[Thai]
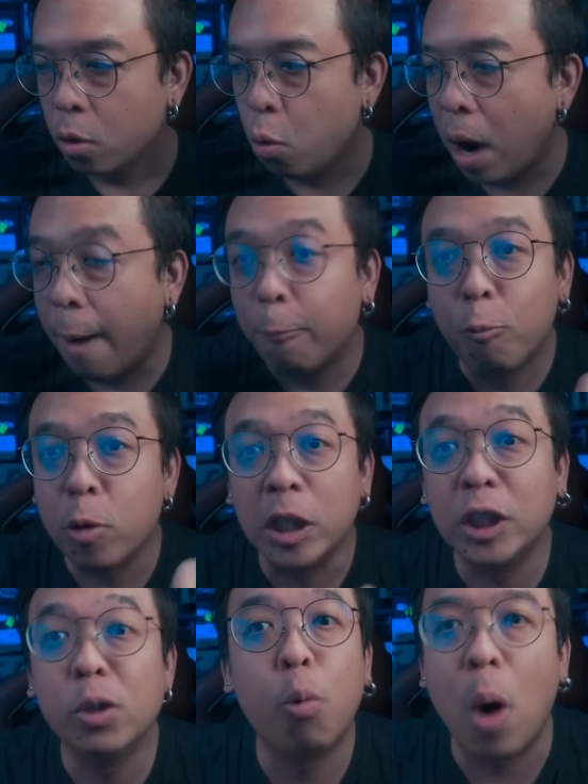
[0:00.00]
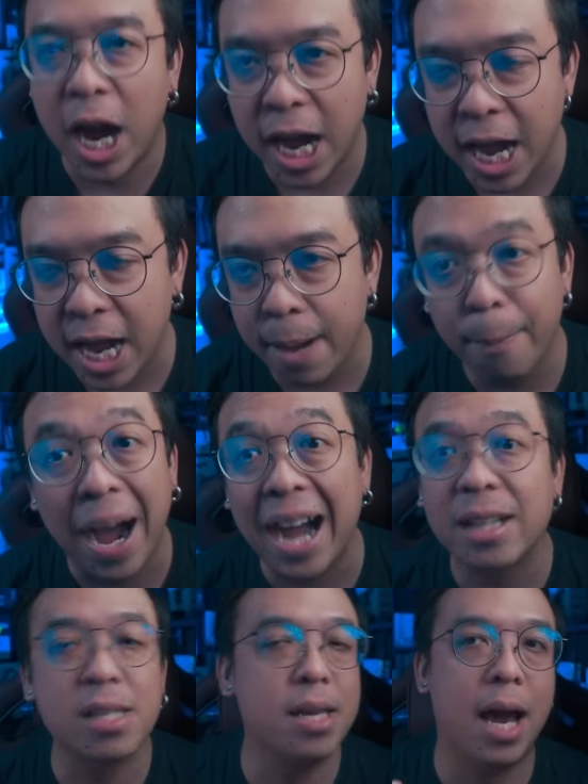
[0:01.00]
ความหวือหวาบา
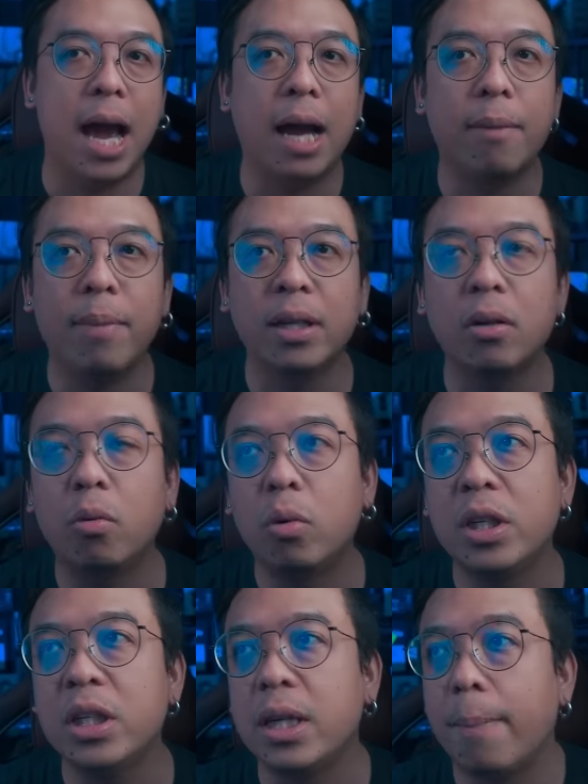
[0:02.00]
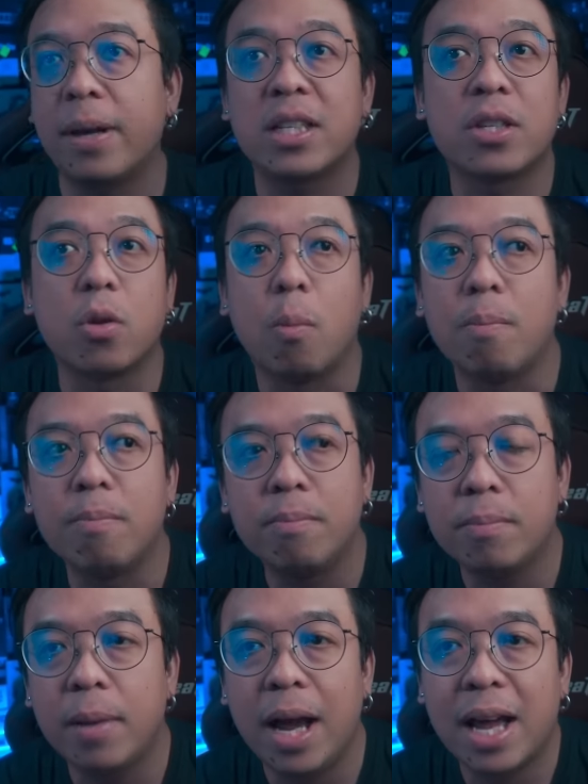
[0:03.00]
งอย่าง มันก็ควรที่จะผสม
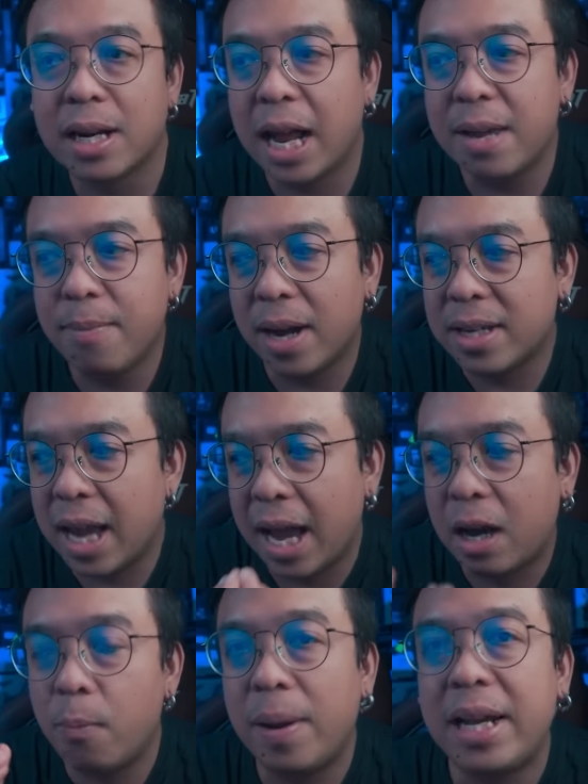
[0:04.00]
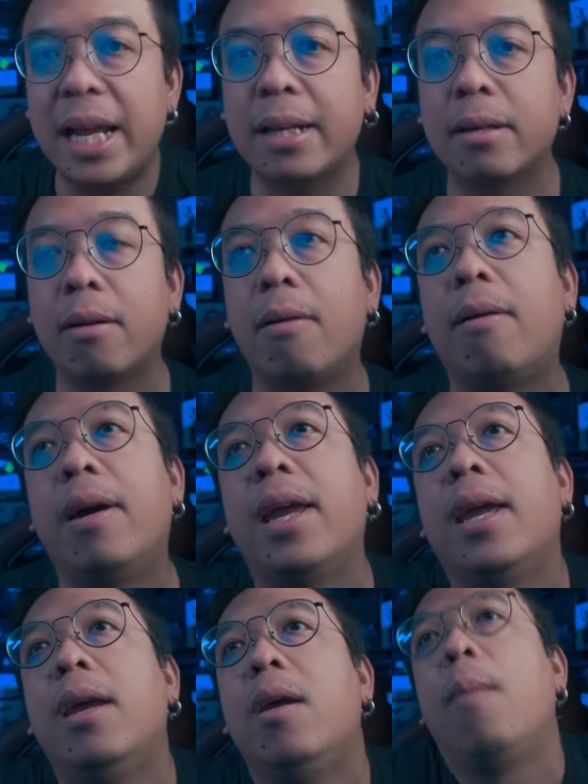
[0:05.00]
อะไรบางอย่างเข้าไปเล็กน้อย
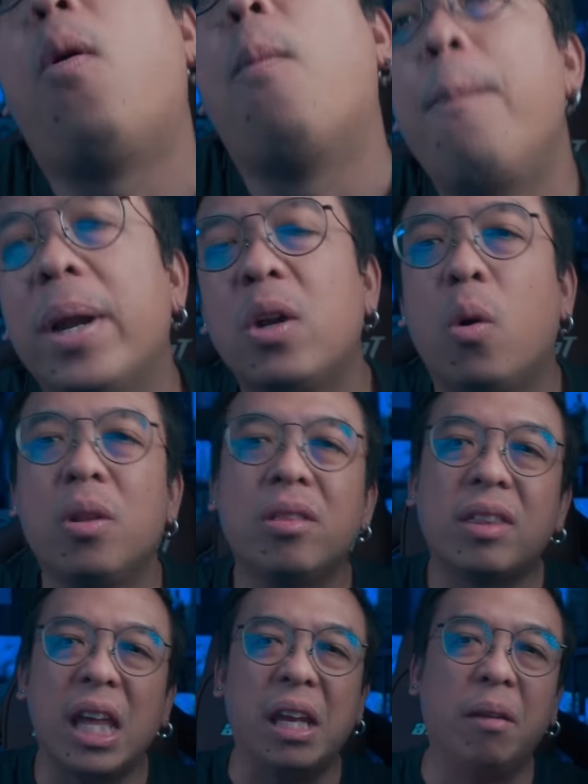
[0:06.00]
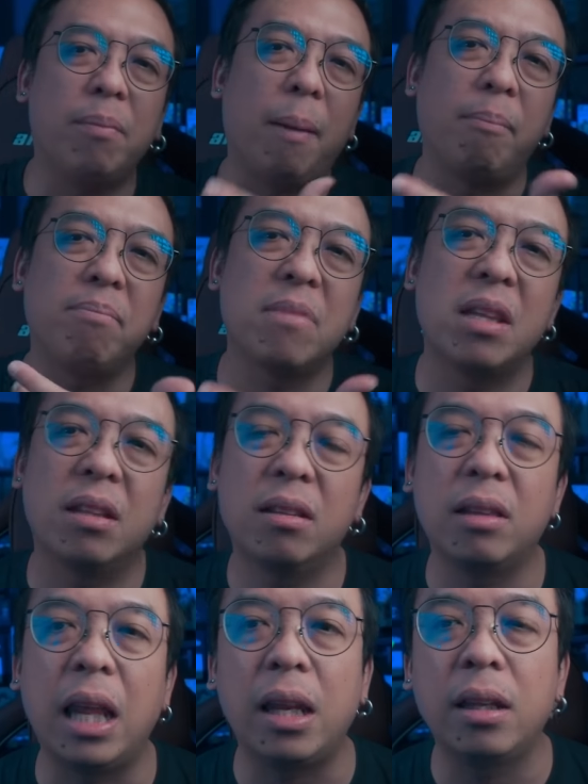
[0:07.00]
ผมเป็นคนติดแบบ
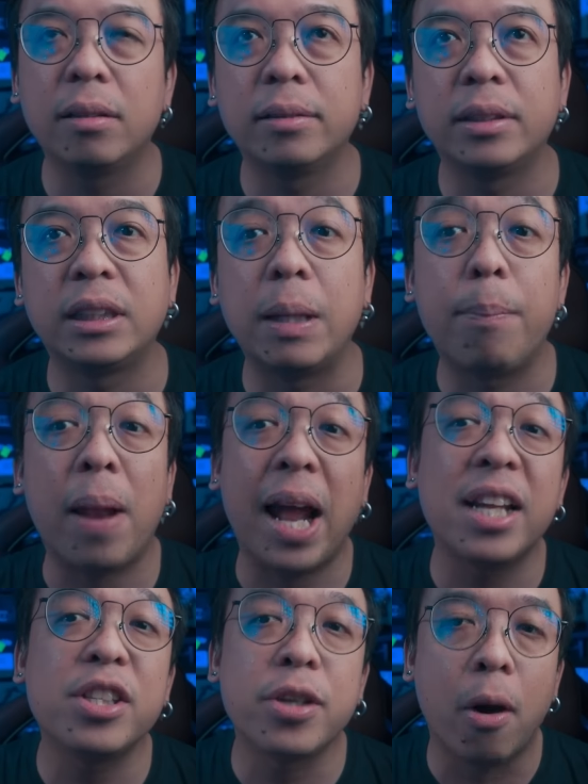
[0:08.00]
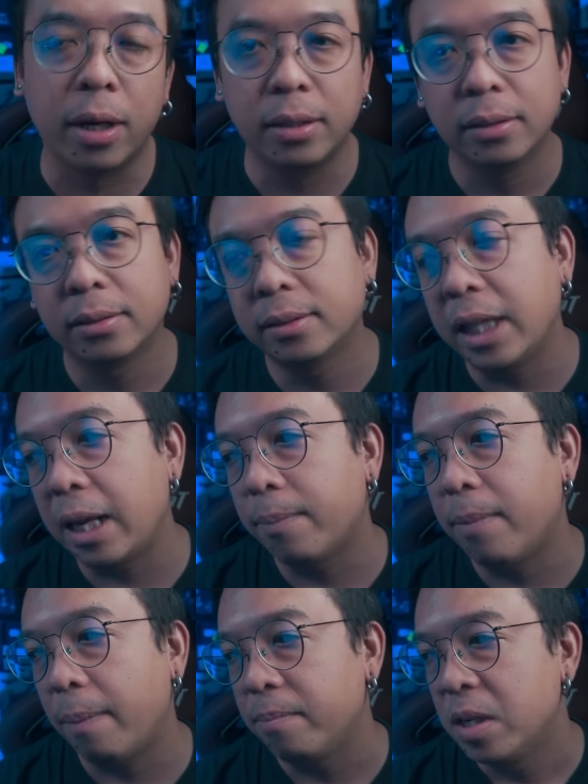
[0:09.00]
ติดเซอร์ไพรส์ช็อตติด
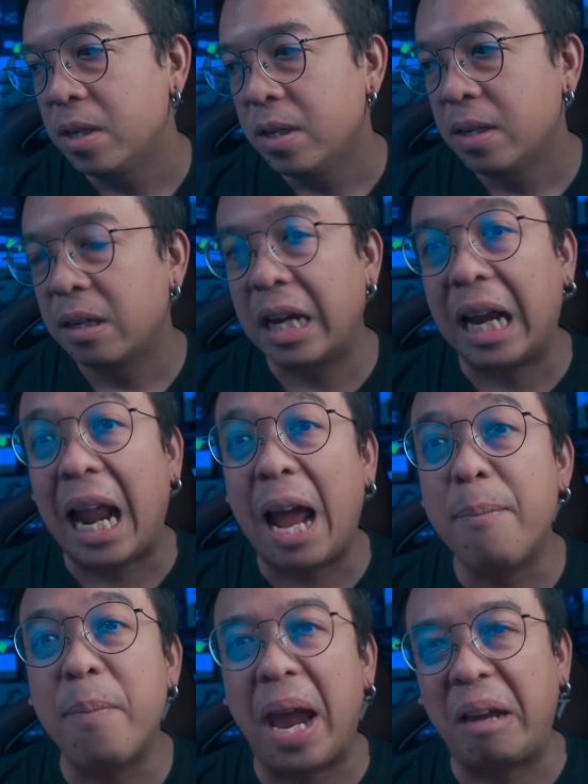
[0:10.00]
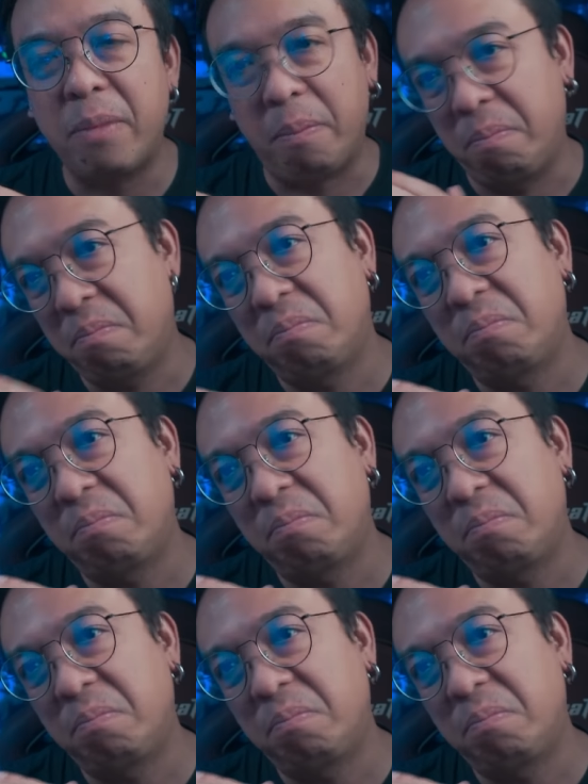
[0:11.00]
แบบคลายแม็กแบบ